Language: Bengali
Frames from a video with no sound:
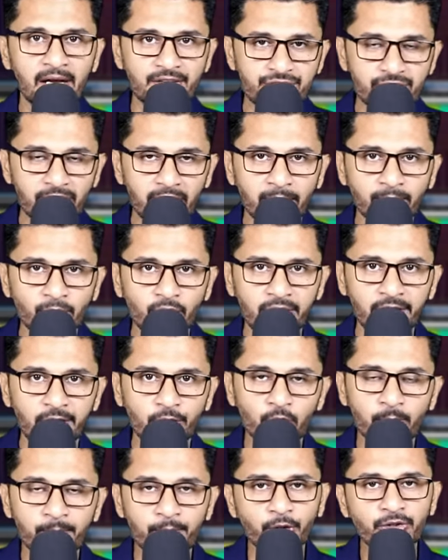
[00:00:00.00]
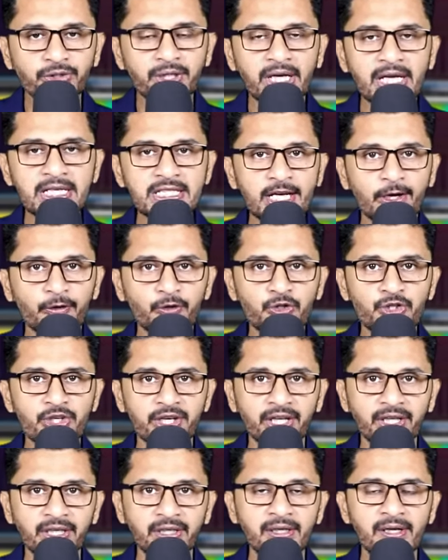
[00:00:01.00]
আসসালামু আলাইকুম প্রত্যেকের স্বাগত
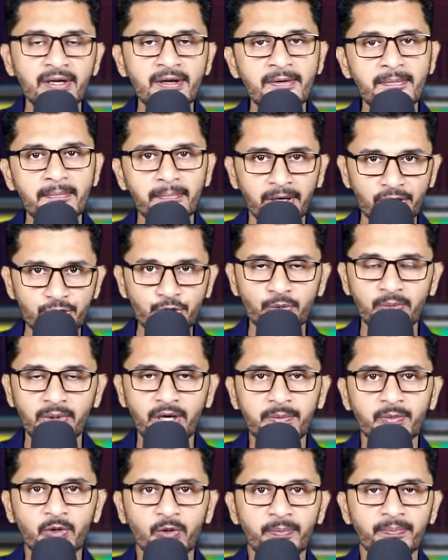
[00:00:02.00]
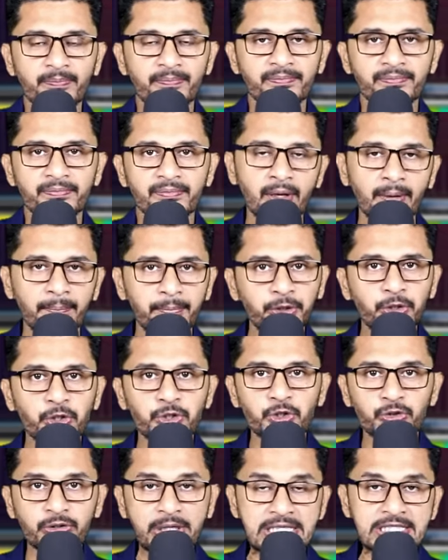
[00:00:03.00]
জানাই মাসুম মাহবুব প্রিয়
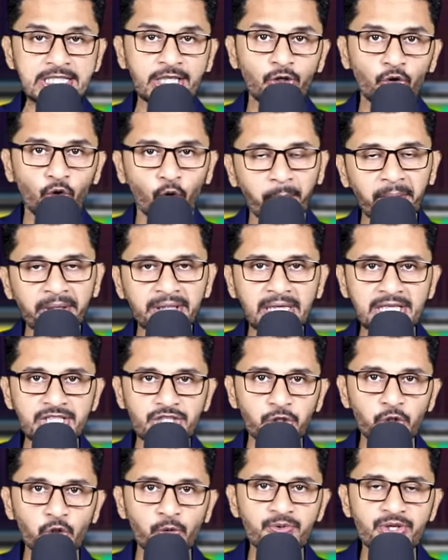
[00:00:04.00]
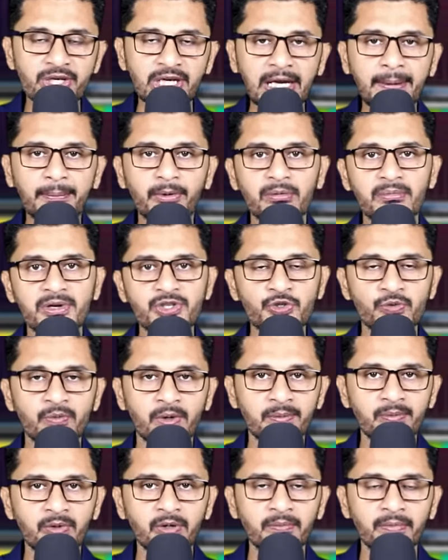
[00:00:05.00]
দর্শক দেখছেন ওপেন দ্য ইউটিউব চ্যানেল এবং মাসুম
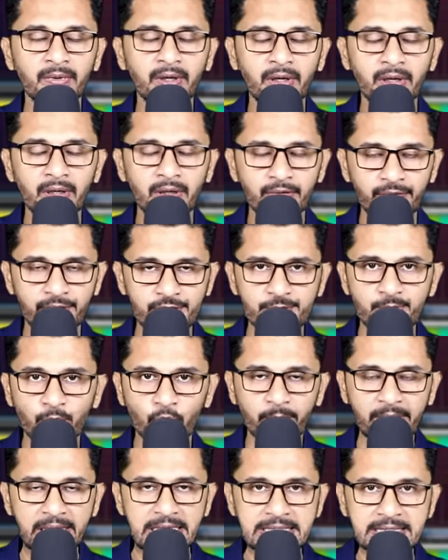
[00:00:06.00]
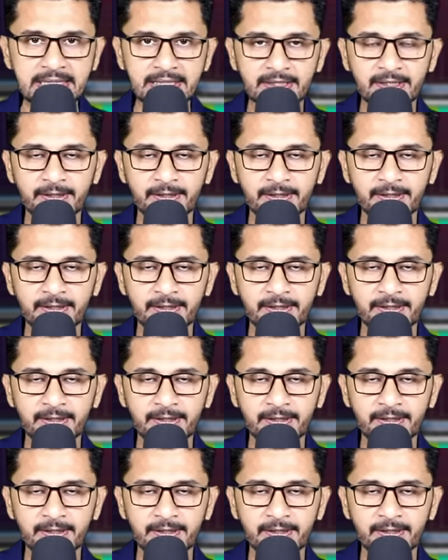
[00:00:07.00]
মাহবুব ফেসবুক পেজ